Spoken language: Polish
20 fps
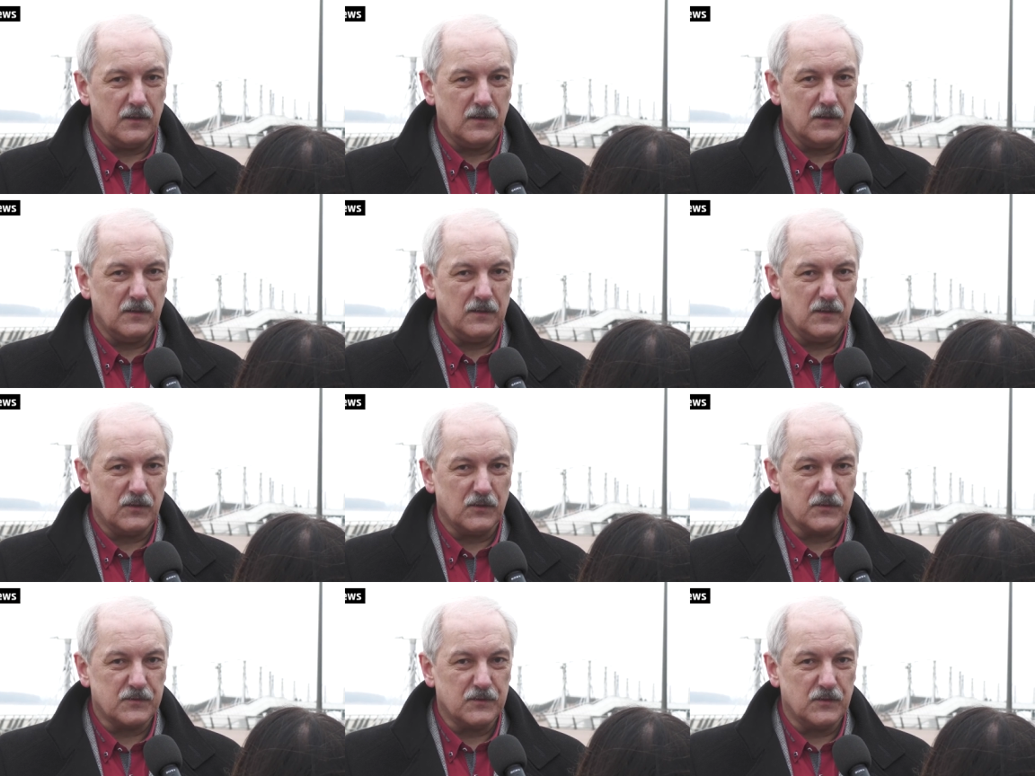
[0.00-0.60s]

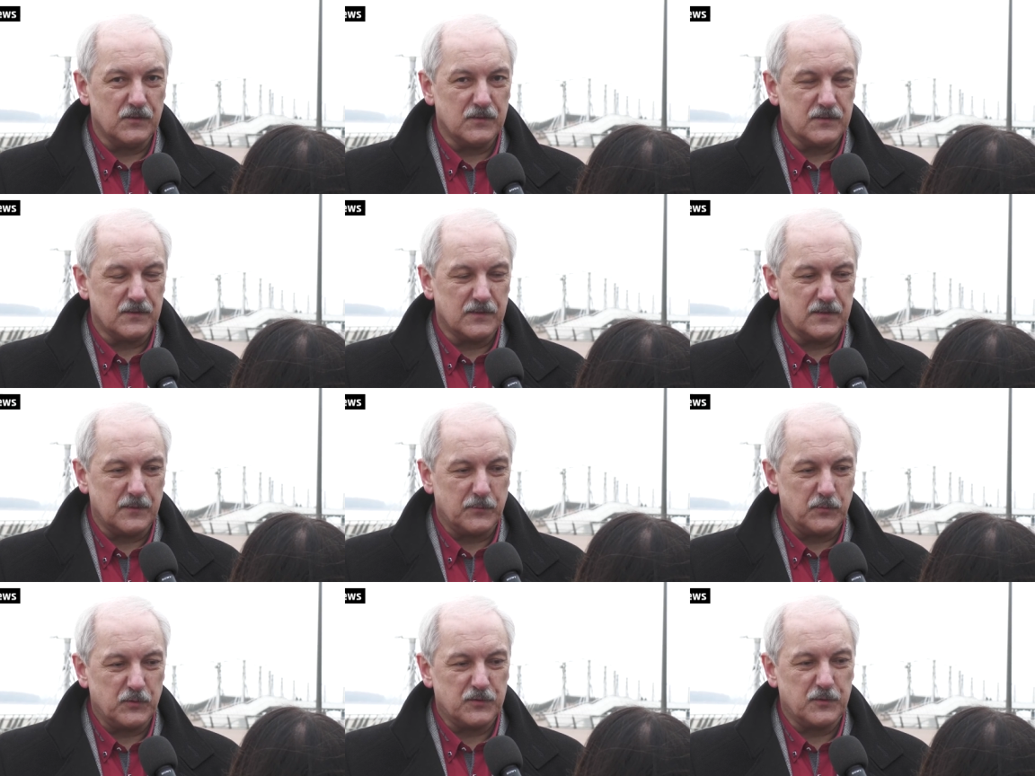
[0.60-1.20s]
i, rosnące
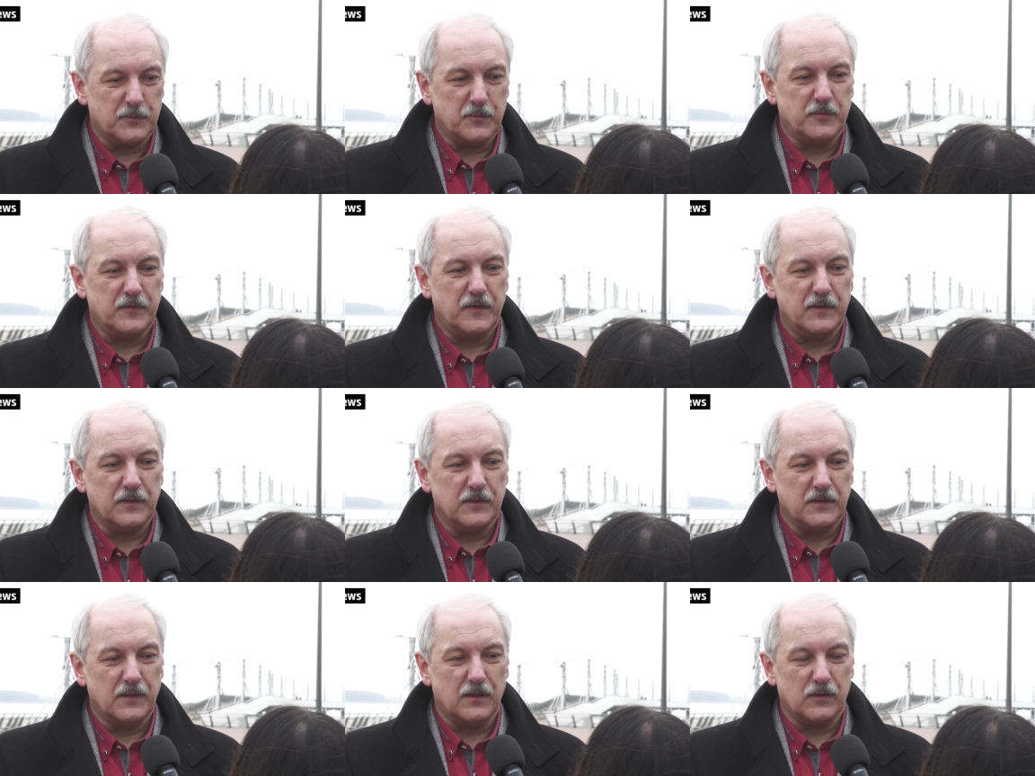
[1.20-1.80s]

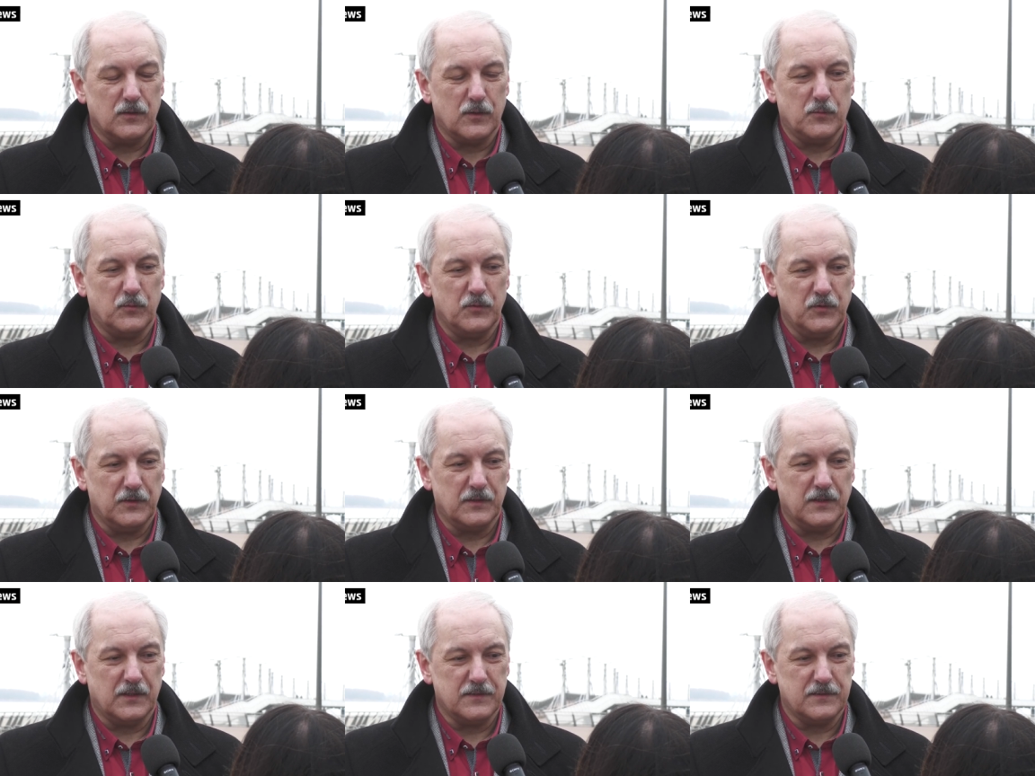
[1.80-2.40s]
zapotrzebowanie na
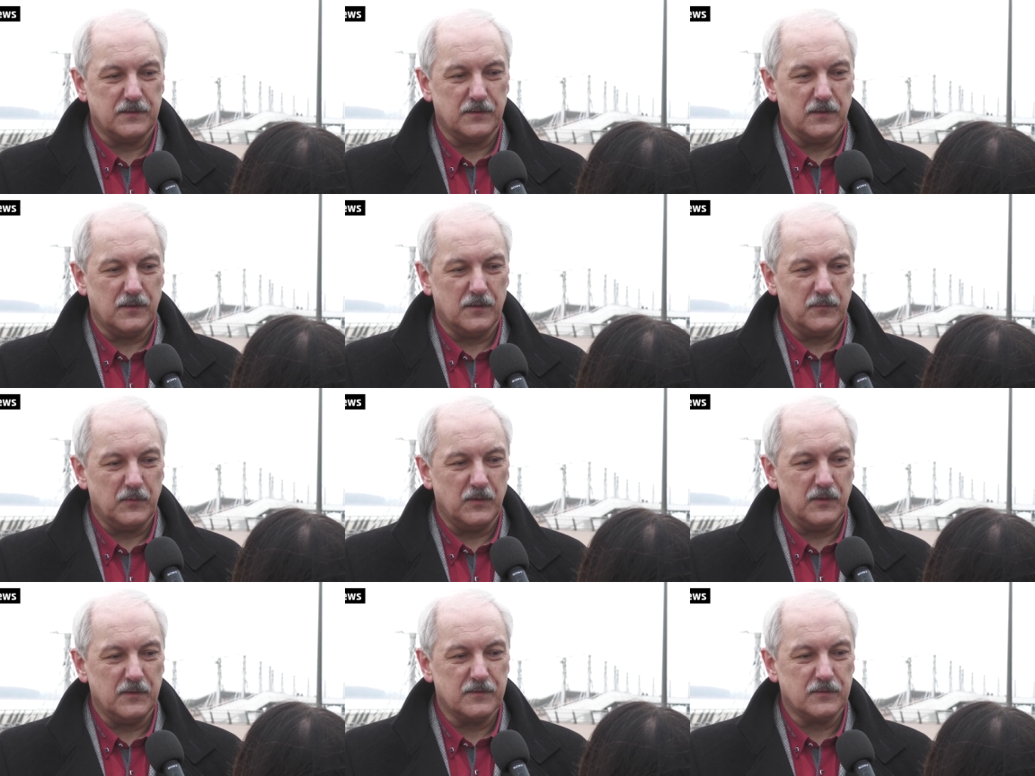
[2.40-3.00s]
komunikację
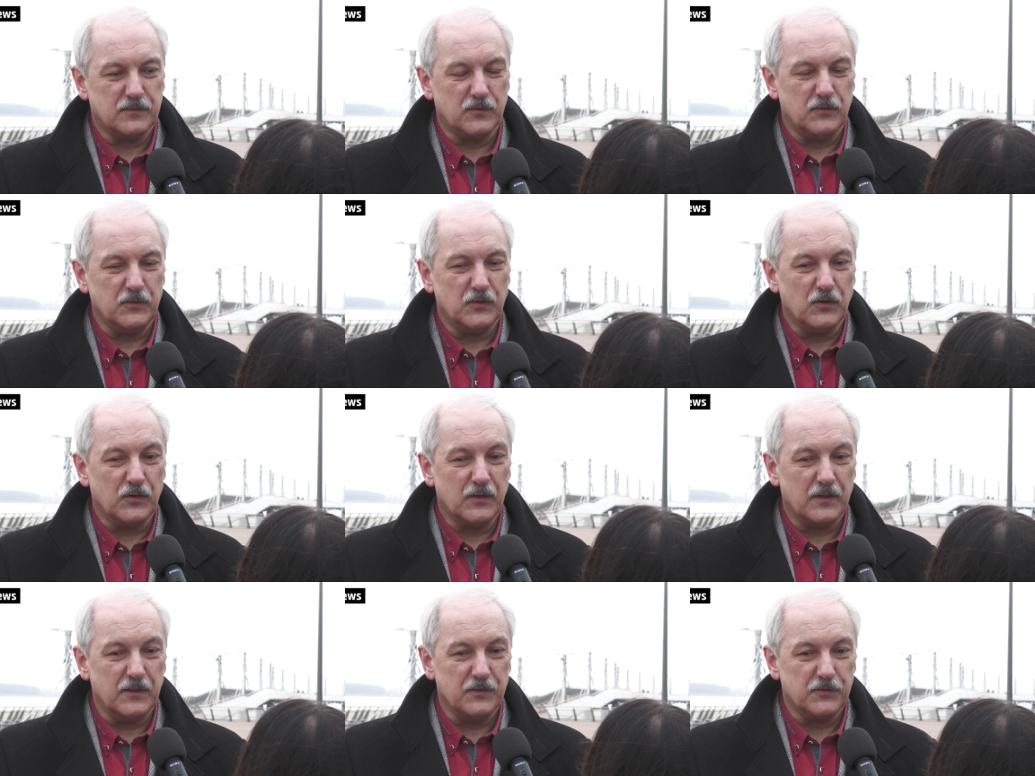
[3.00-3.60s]
miejską i
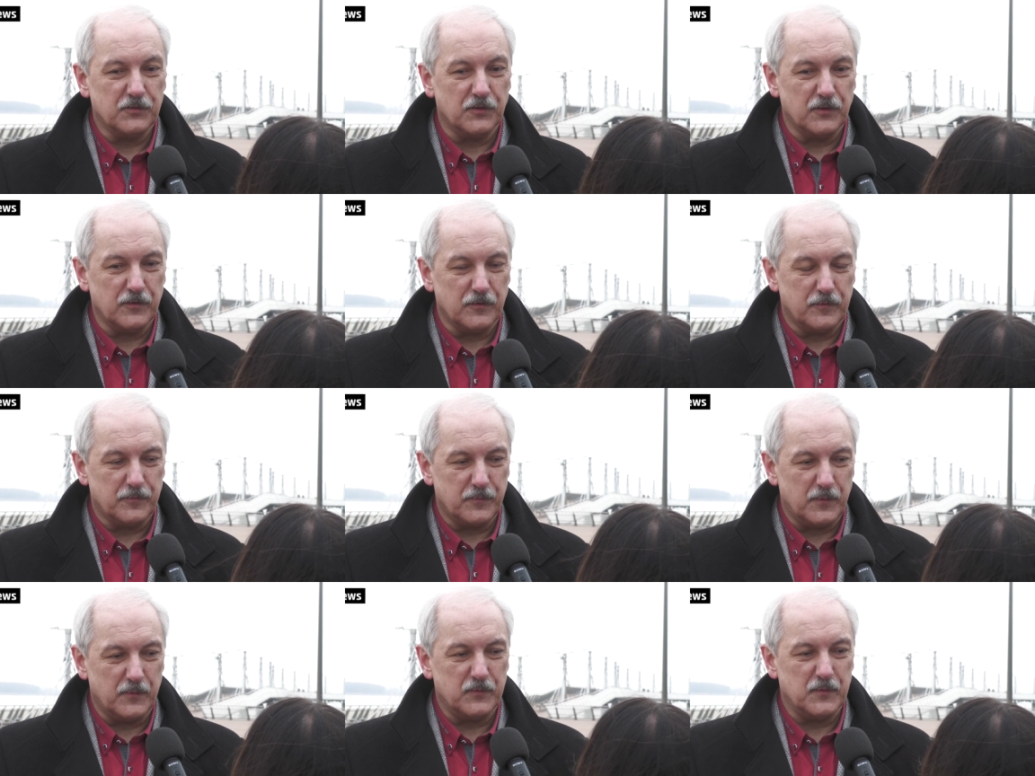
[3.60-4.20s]
ograniczony
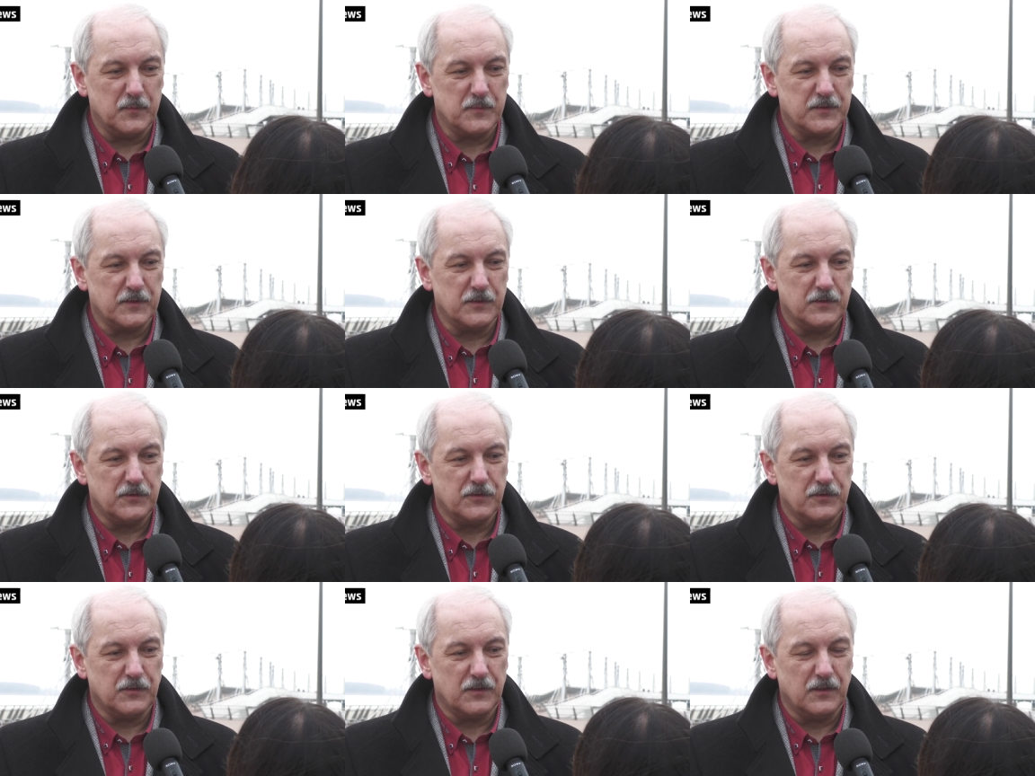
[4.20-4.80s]
w pewnym
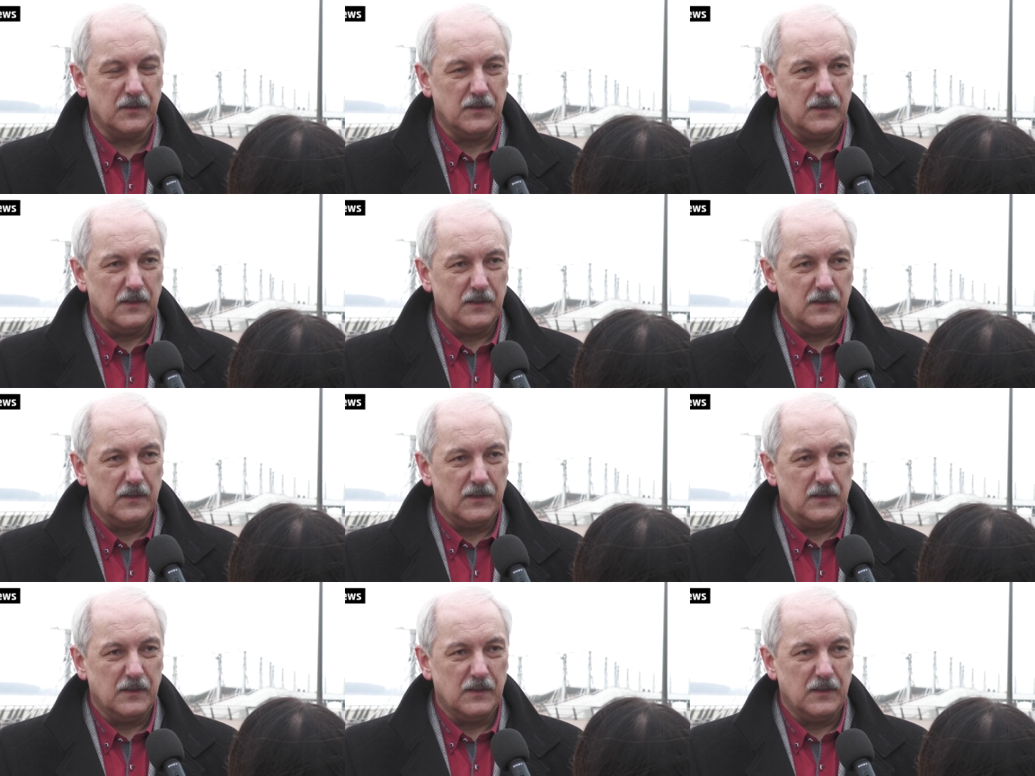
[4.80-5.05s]
sensie